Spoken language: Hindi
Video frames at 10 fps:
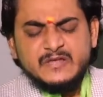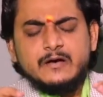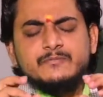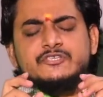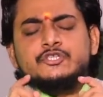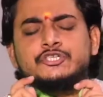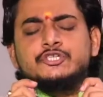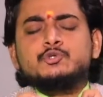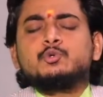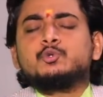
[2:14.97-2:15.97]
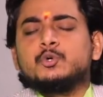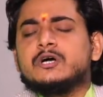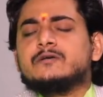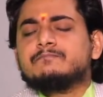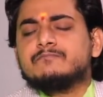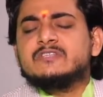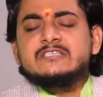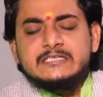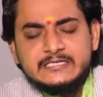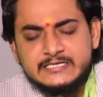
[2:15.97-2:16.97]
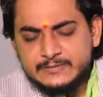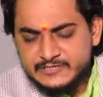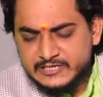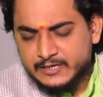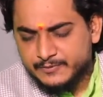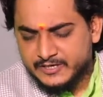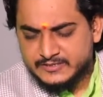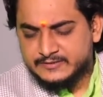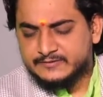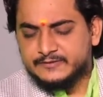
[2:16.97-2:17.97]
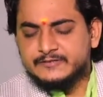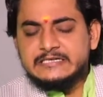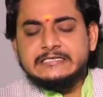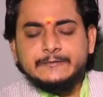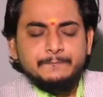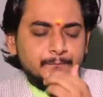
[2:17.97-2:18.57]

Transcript: अब इस चीज को थोड़ा नजदीक से समझने का प्रयास करते हैं जैसे